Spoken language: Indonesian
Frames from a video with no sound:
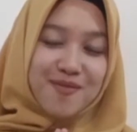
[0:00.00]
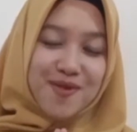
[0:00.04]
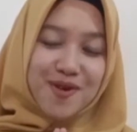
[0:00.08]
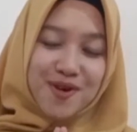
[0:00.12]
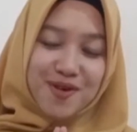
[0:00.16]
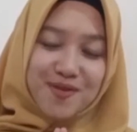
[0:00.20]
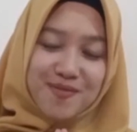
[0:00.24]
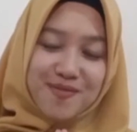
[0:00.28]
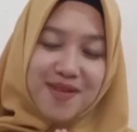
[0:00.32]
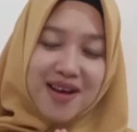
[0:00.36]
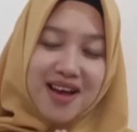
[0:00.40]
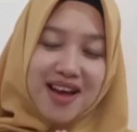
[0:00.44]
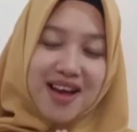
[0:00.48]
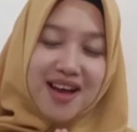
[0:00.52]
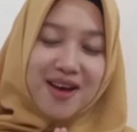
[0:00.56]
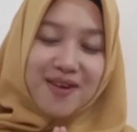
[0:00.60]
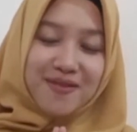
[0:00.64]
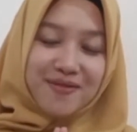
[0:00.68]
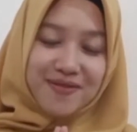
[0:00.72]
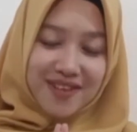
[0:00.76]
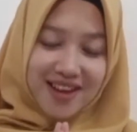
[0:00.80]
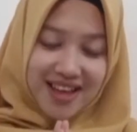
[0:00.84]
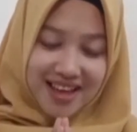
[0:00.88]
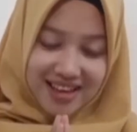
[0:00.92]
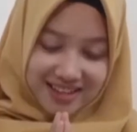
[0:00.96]
Mohon
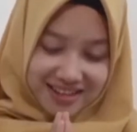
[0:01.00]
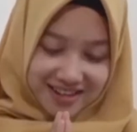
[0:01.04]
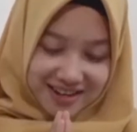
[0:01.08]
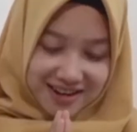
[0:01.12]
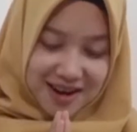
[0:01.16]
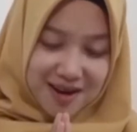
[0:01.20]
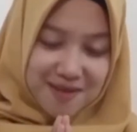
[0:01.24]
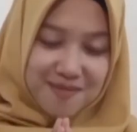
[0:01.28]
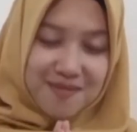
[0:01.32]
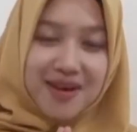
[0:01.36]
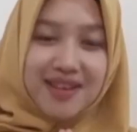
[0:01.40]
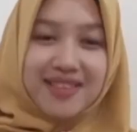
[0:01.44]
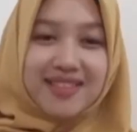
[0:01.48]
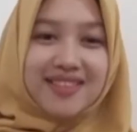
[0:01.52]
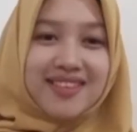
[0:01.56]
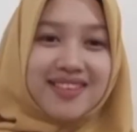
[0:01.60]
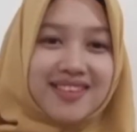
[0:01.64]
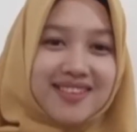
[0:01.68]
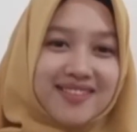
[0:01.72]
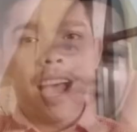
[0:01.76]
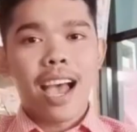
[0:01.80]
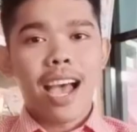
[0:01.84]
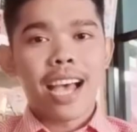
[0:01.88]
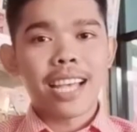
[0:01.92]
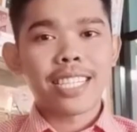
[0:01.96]
maaf lahir dan batin.
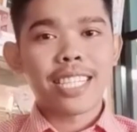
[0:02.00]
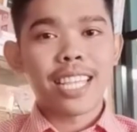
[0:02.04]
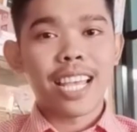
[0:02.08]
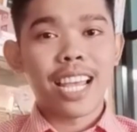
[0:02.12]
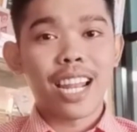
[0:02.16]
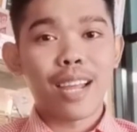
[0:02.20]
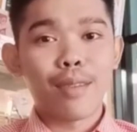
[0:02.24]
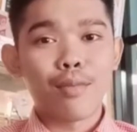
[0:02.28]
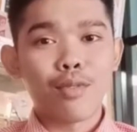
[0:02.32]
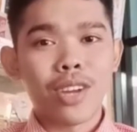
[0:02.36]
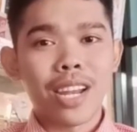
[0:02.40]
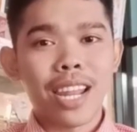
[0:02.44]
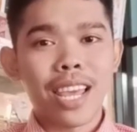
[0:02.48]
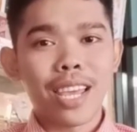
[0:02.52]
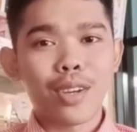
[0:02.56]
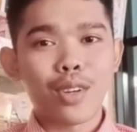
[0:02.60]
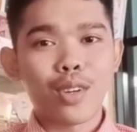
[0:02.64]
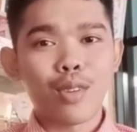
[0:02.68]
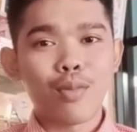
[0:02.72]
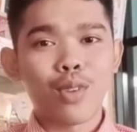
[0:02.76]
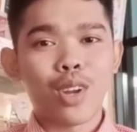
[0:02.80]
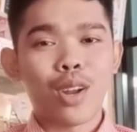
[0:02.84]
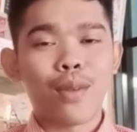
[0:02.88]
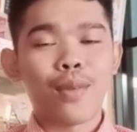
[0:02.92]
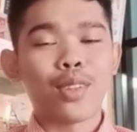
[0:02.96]
Assalamualaikum
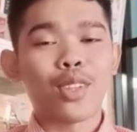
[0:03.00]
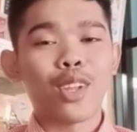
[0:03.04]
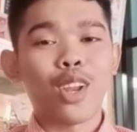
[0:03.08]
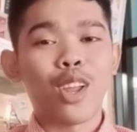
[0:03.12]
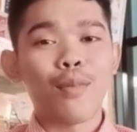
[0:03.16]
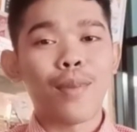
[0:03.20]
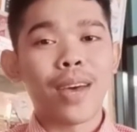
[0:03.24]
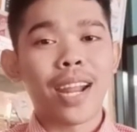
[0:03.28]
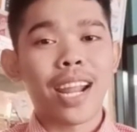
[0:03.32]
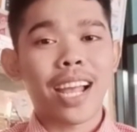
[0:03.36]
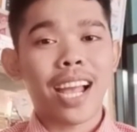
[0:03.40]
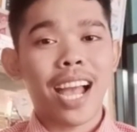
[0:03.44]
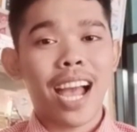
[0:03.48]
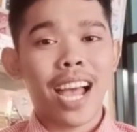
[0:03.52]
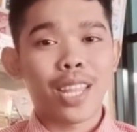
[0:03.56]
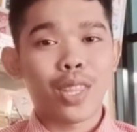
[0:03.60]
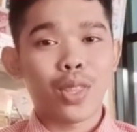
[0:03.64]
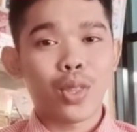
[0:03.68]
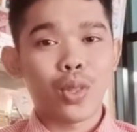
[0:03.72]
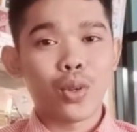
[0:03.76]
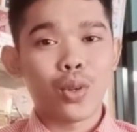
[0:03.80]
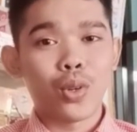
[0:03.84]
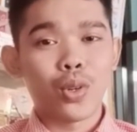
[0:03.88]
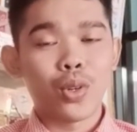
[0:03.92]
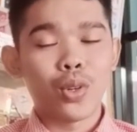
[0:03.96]
warahmatullahi
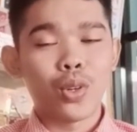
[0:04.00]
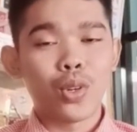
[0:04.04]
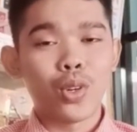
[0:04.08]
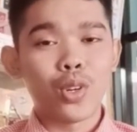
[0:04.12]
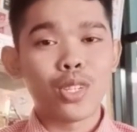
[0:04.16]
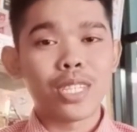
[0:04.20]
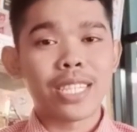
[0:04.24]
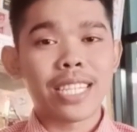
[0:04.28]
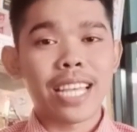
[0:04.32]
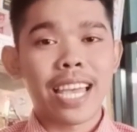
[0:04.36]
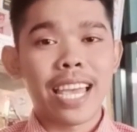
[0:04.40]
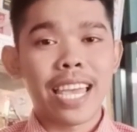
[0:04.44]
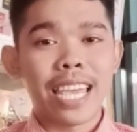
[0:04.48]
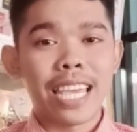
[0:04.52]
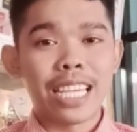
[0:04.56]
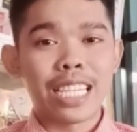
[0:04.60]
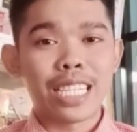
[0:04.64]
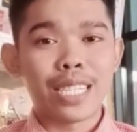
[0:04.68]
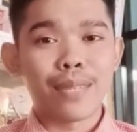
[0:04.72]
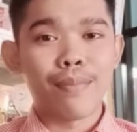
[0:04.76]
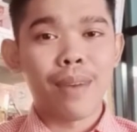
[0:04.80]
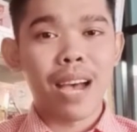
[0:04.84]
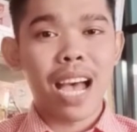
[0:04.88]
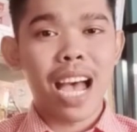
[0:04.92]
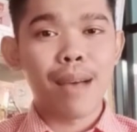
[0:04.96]
wabarakatuh. Saya
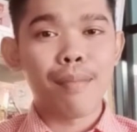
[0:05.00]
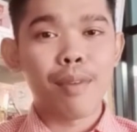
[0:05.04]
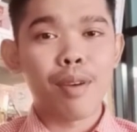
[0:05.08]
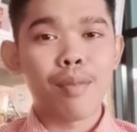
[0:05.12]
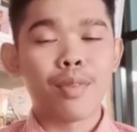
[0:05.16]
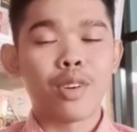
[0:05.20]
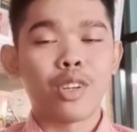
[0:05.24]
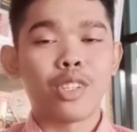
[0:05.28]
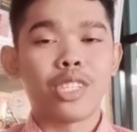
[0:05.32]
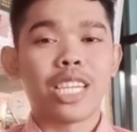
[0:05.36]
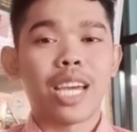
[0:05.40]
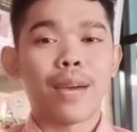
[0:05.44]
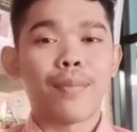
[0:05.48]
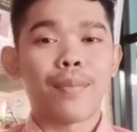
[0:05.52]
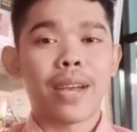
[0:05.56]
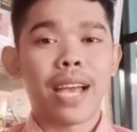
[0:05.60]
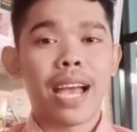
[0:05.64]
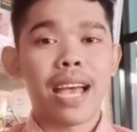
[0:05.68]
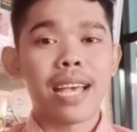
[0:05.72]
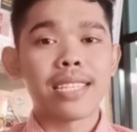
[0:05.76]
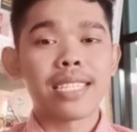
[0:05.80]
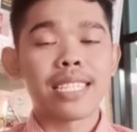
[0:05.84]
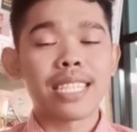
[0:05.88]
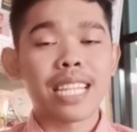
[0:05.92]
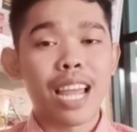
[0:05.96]
Isba mengucapkan
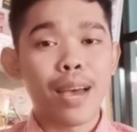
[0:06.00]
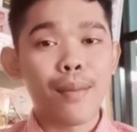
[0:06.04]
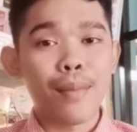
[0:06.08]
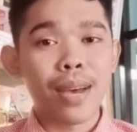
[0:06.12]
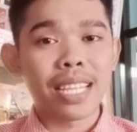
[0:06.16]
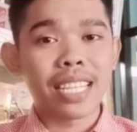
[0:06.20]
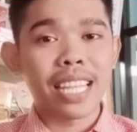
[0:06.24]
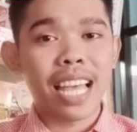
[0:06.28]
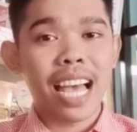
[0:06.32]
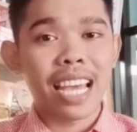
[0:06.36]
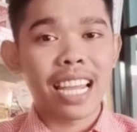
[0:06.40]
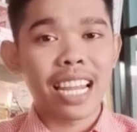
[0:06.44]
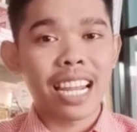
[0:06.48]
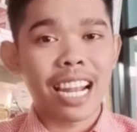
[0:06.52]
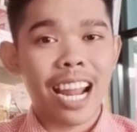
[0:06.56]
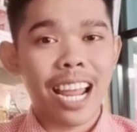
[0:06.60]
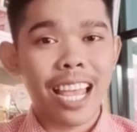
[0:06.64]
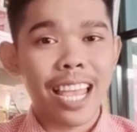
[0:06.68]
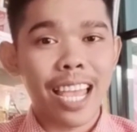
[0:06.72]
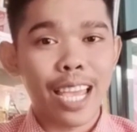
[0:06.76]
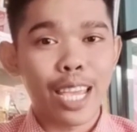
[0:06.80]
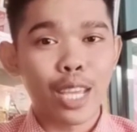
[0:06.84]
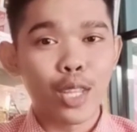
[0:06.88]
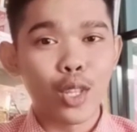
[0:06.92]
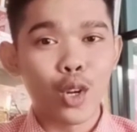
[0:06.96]
Selamat Hari Raya
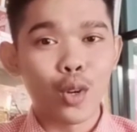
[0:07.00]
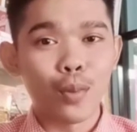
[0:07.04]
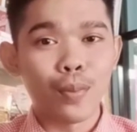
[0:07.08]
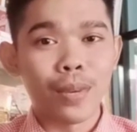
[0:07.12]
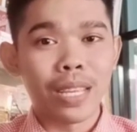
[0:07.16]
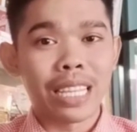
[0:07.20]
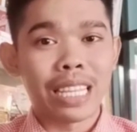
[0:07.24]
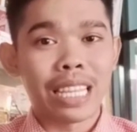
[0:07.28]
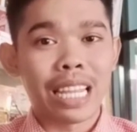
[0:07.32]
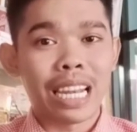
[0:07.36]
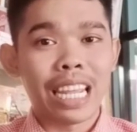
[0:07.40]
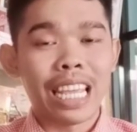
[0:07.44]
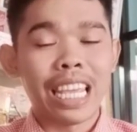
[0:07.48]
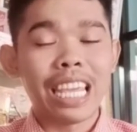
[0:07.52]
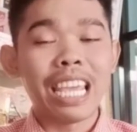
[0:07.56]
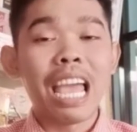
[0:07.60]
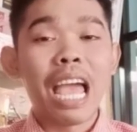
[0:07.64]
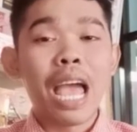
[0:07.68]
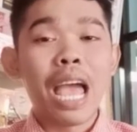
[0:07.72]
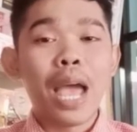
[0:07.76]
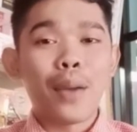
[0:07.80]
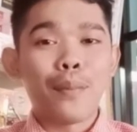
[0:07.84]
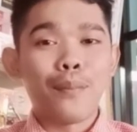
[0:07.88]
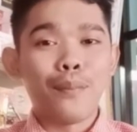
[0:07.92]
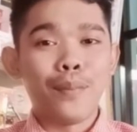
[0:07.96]
Idul Fitri.
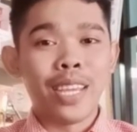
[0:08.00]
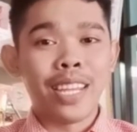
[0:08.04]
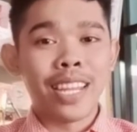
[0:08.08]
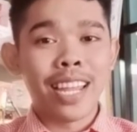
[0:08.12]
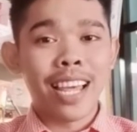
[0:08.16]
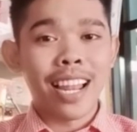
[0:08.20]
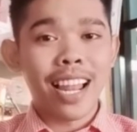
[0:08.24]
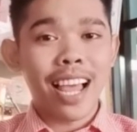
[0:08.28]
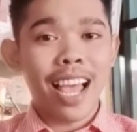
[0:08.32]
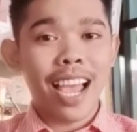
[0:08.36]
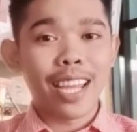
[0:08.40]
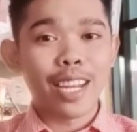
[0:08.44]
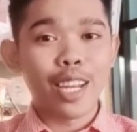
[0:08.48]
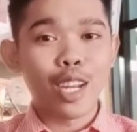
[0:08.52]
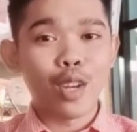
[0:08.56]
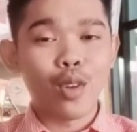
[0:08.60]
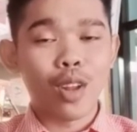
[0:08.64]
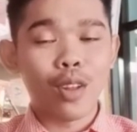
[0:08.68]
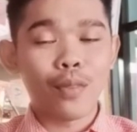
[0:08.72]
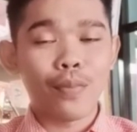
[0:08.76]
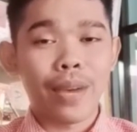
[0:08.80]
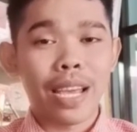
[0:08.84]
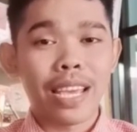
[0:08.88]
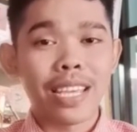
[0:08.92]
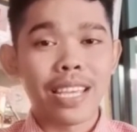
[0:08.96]
Minal Aidin wal
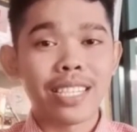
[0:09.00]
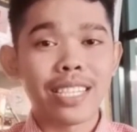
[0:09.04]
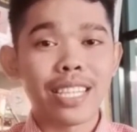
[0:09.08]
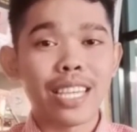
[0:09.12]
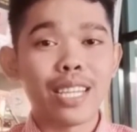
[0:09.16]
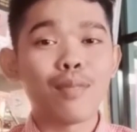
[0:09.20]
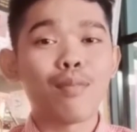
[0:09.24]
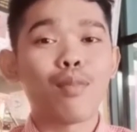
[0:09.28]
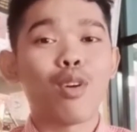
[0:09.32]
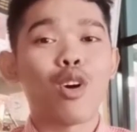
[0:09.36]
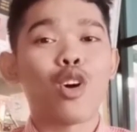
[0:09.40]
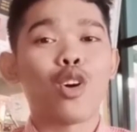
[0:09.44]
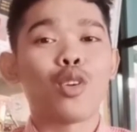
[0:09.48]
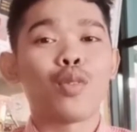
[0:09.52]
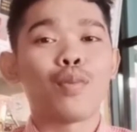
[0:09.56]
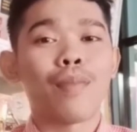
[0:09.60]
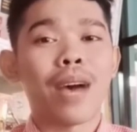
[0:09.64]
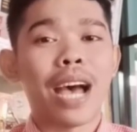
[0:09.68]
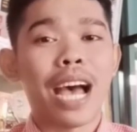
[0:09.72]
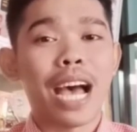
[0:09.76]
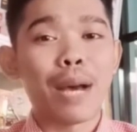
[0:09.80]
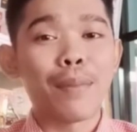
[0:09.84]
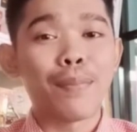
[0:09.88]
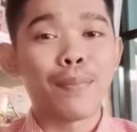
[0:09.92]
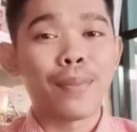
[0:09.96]
Faizin. Mohon
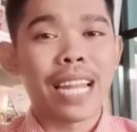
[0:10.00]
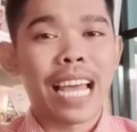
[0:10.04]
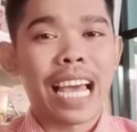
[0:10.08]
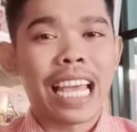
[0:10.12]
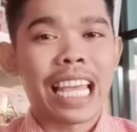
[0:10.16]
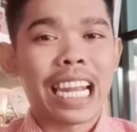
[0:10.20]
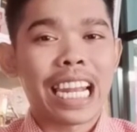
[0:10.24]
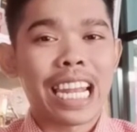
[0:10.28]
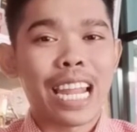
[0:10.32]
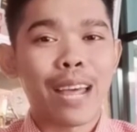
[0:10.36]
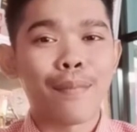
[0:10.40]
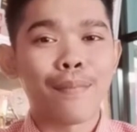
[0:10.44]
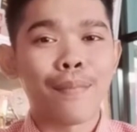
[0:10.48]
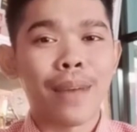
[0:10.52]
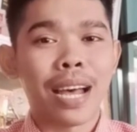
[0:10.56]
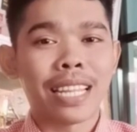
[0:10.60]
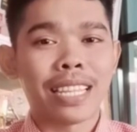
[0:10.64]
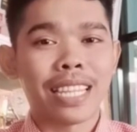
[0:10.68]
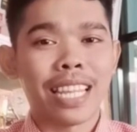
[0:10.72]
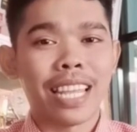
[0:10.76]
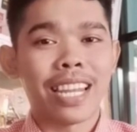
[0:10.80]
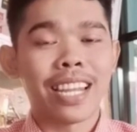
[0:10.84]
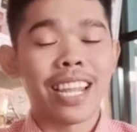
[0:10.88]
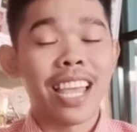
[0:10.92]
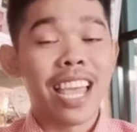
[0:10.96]
maaf lahir dan
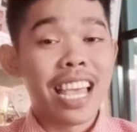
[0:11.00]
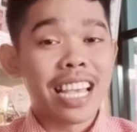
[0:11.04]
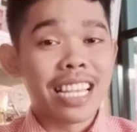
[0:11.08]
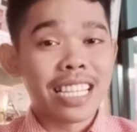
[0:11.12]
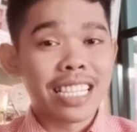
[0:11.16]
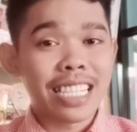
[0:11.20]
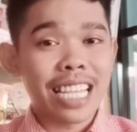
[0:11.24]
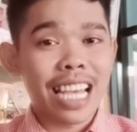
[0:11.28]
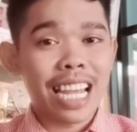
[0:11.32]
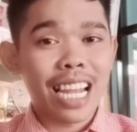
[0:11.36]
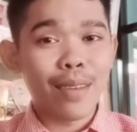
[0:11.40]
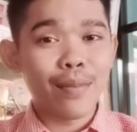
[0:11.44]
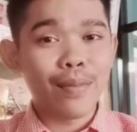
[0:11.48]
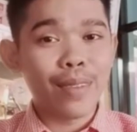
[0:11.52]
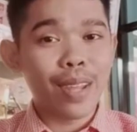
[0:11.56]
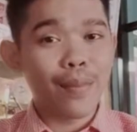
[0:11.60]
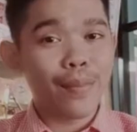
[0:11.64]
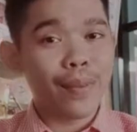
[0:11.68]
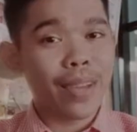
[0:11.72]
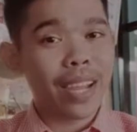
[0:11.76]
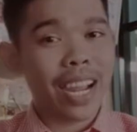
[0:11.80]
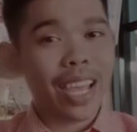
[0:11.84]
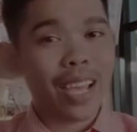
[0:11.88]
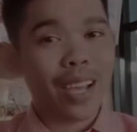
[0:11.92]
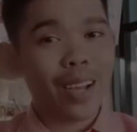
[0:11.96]
batin. Salam DP
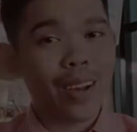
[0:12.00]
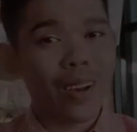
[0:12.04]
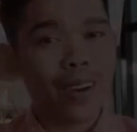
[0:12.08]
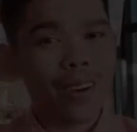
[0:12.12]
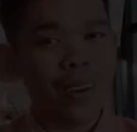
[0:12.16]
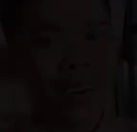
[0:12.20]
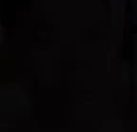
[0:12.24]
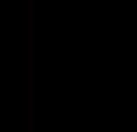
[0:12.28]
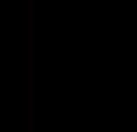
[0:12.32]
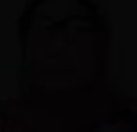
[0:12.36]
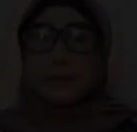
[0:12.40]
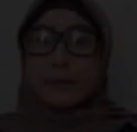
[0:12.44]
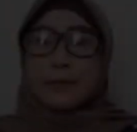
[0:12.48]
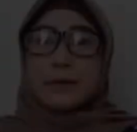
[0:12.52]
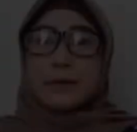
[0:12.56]
Rekor.